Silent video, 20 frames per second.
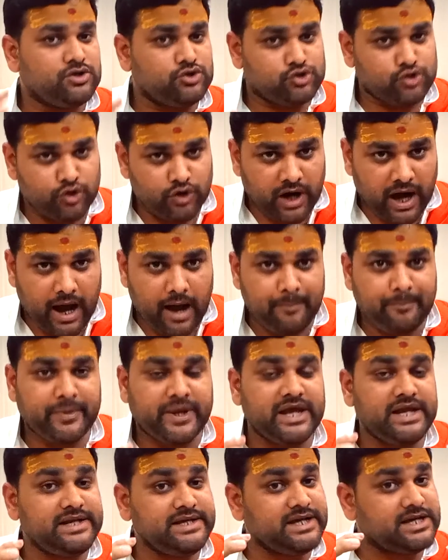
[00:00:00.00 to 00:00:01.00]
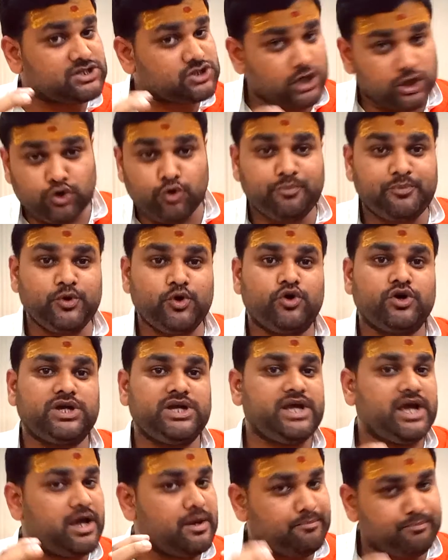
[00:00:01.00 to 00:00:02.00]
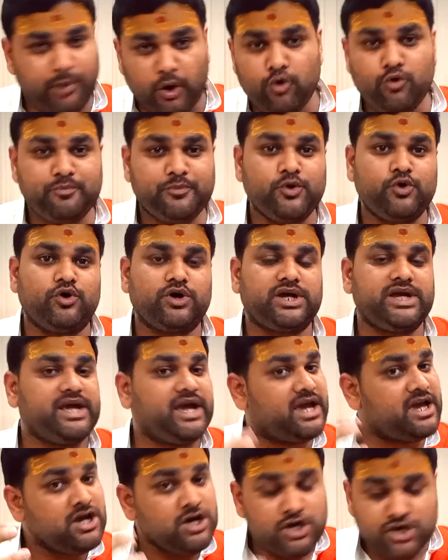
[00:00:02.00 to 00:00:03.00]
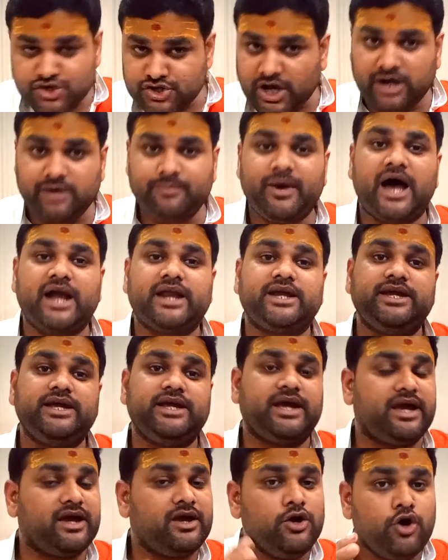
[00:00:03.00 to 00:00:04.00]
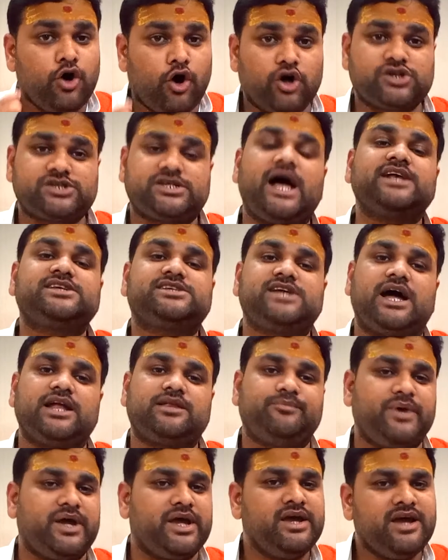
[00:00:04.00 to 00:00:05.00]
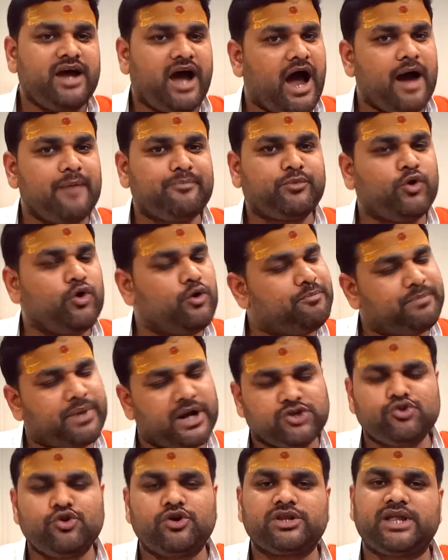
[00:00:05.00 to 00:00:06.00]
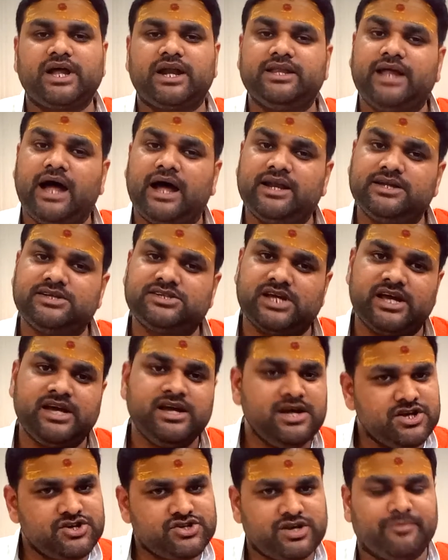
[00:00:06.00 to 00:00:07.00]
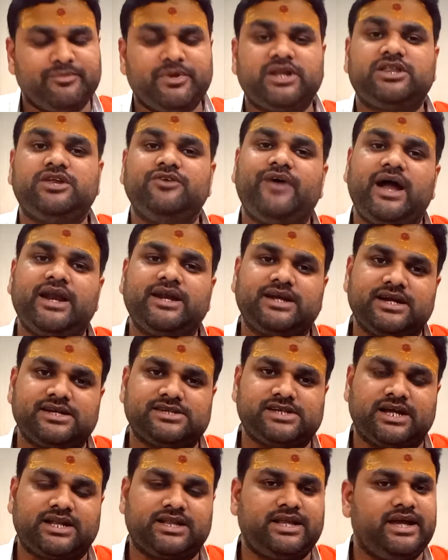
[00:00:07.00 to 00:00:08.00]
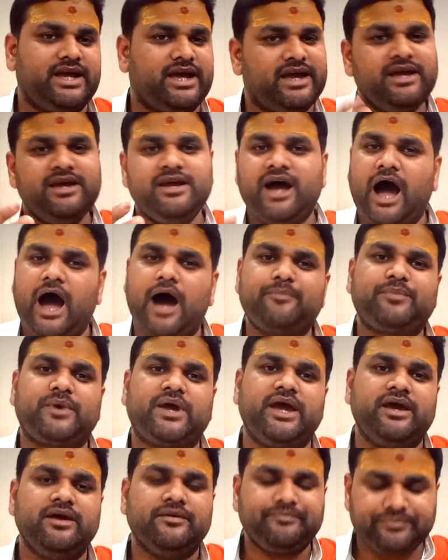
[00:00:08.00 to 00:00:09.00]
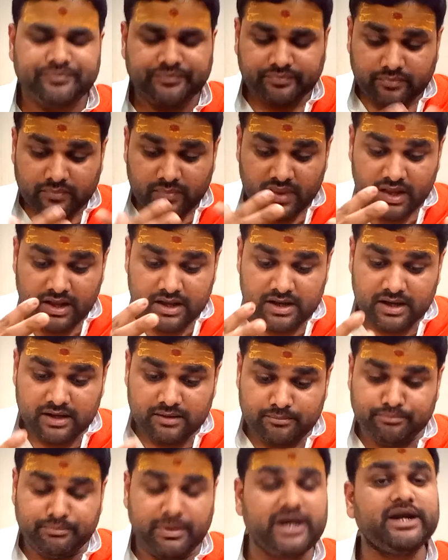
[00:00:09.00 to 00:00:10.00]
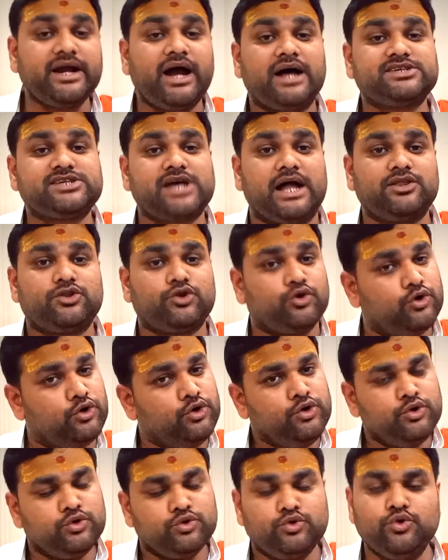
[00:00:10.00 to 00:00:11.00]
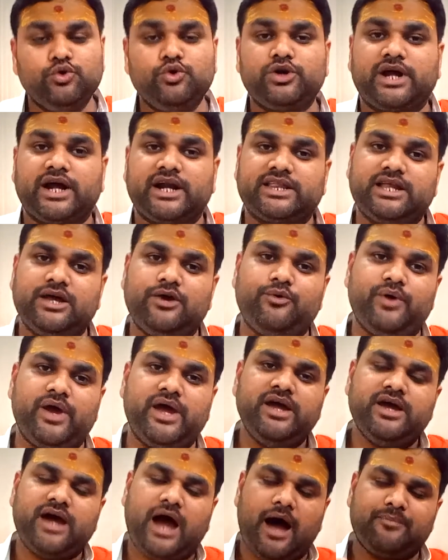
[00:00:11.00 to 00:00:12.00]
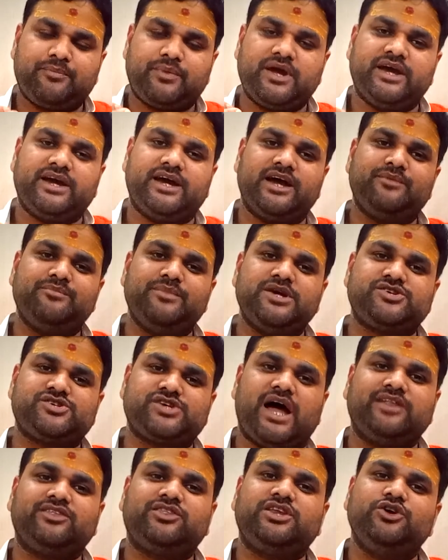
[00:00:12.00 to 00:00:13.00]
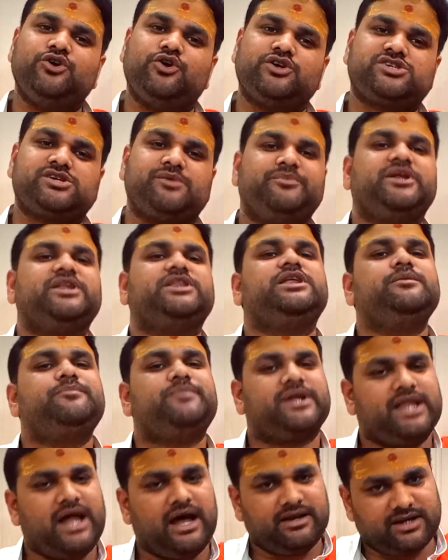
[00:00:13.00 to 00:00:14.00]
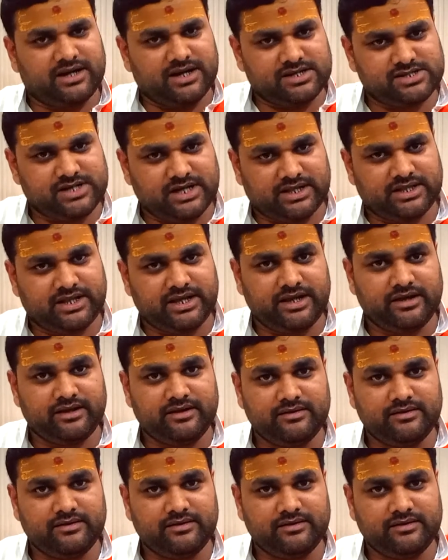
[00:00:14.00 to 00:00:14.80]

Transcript: जो आपके लिए सदुपयोगी हैं बहुपयोगी हैं सन्मार्गी हैं और साथ साथ में आपको प्रचुर धन धान्य से समृद्धवान कर सकती हैं आपके मन अशांत को दूर करते हुए आपके घर में शांति और समृद्धि प्रदान कर सकती हैं